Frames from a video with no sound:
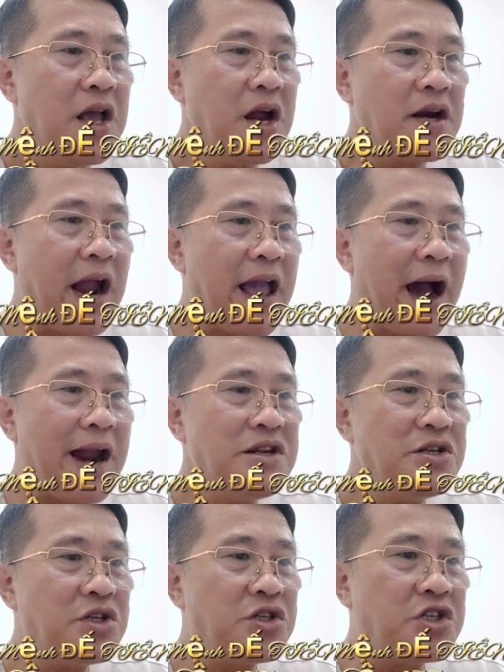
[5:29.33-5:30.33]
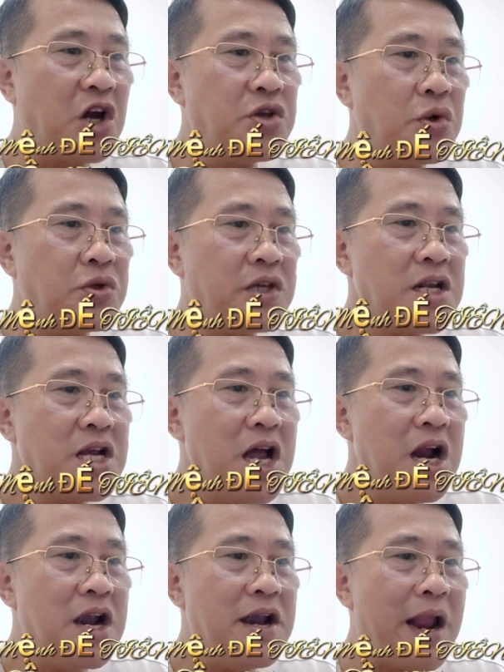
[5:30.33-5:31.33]
Đại hán, cho dù chết,
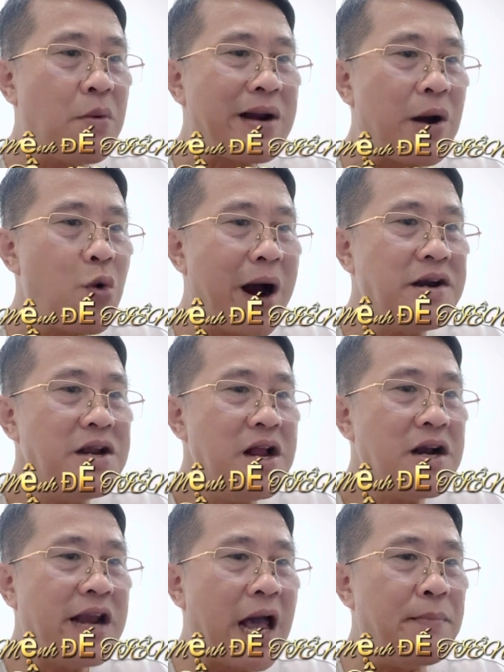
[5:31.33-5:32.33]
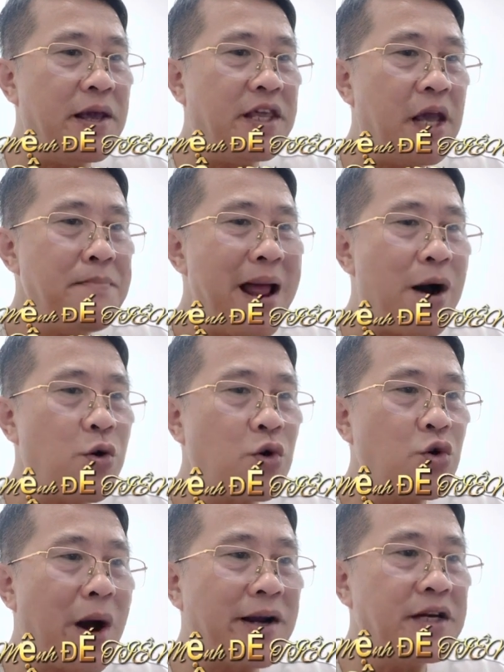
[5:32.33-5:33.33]
lòng đao của hắn lại bị Diệp Hào
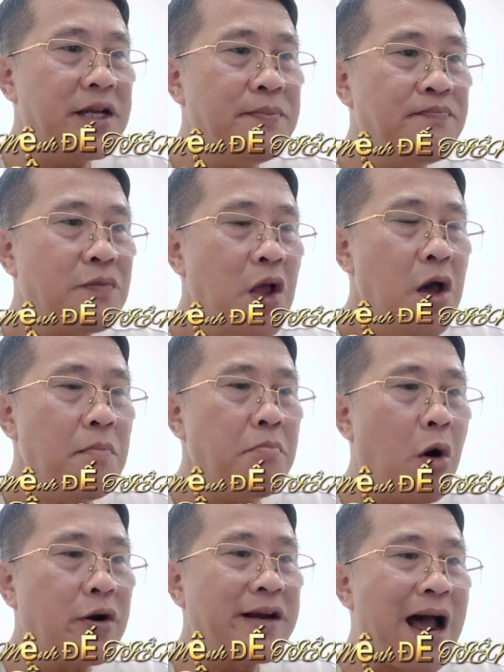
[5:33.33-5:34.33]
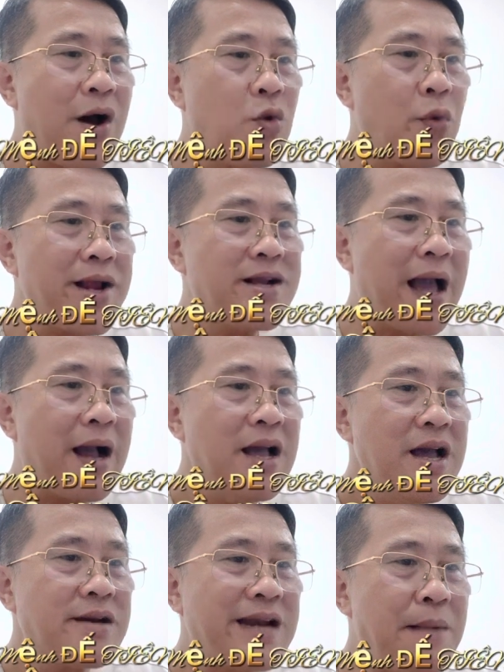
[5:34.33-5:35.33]
đoạt đi. Một đao quét ngang,
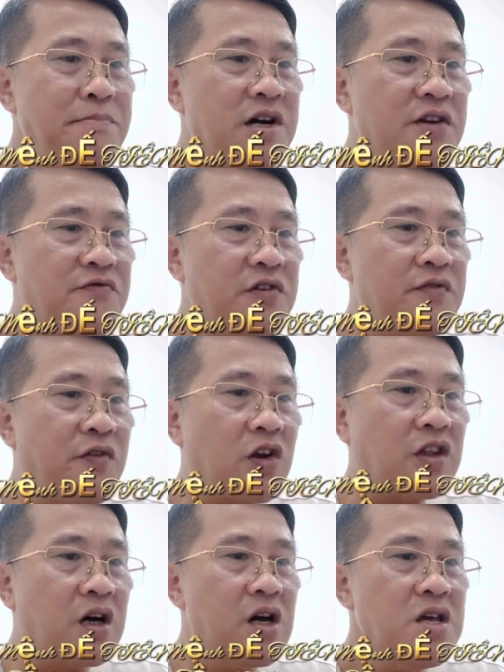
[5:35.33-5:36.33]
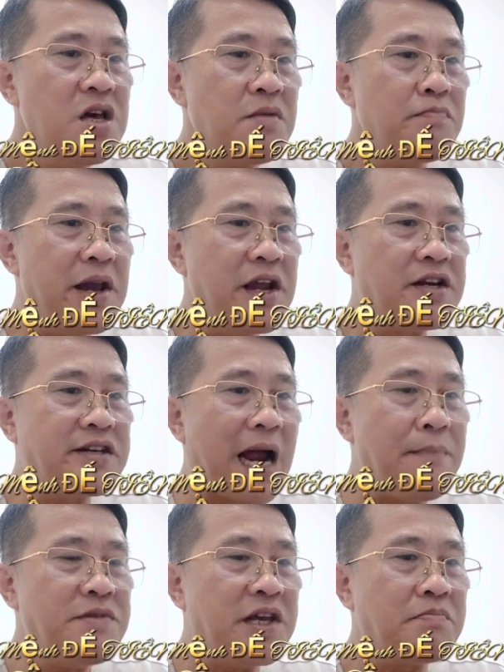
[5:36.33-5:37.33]
đám người vừa vọt tới bị
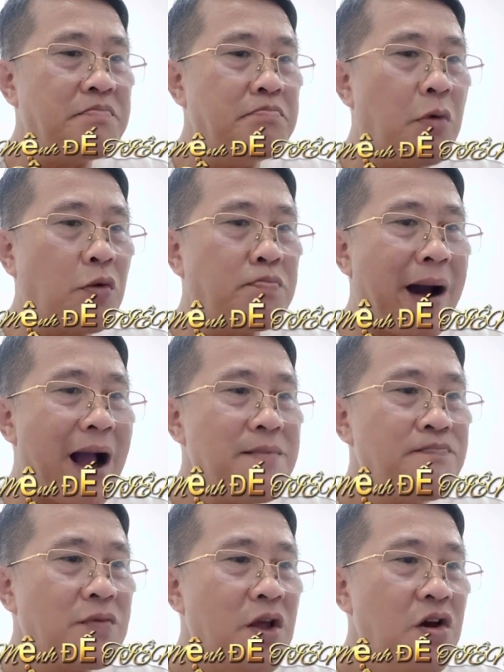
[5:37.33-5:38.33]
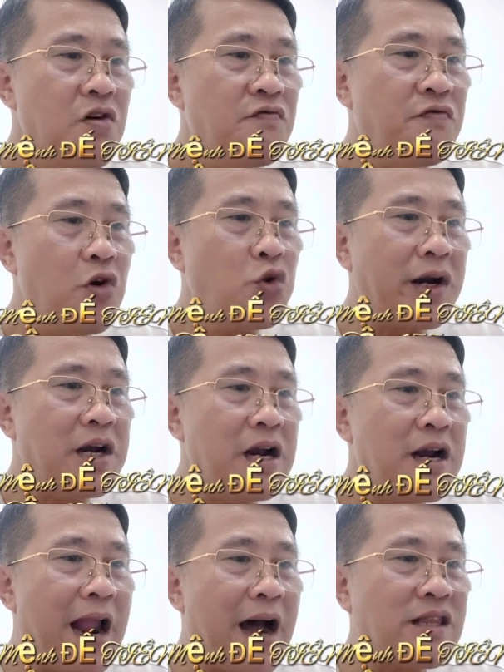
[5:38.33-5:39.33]
trảm dịch một mảng. Vô luận
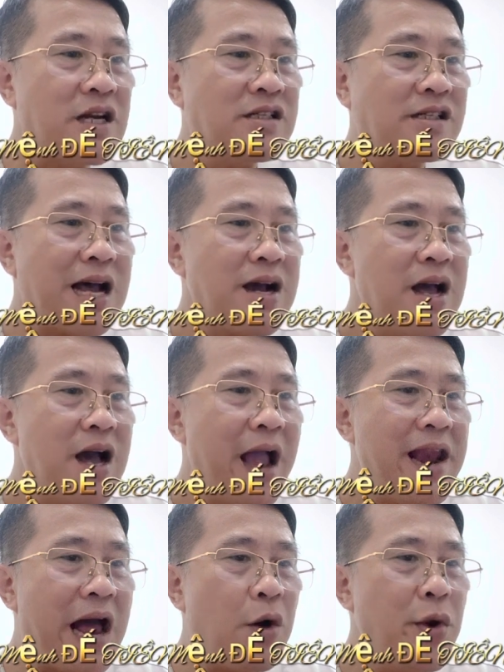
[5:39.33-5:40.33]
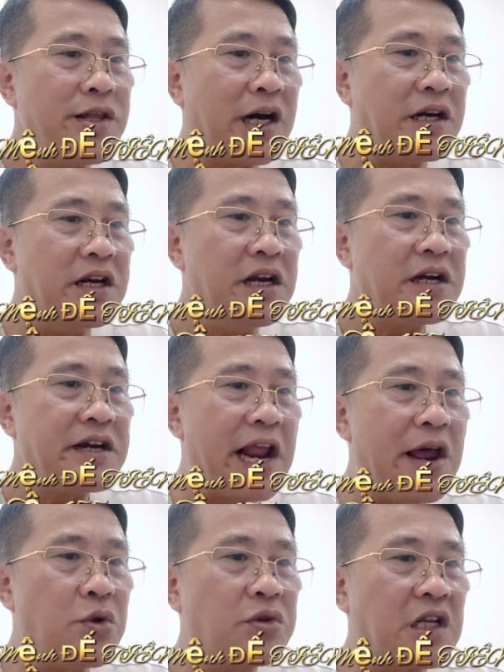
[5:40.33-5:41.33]
là thân xác hay là nguyên thần
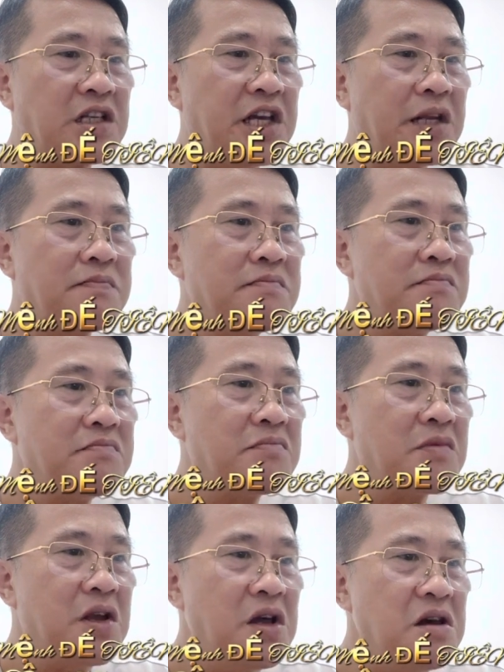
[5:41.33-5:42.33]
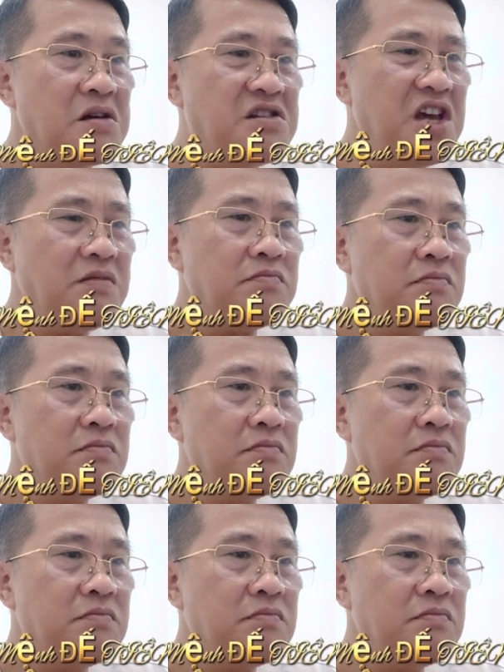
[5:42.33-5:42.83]
đều tịch dịch. Giết!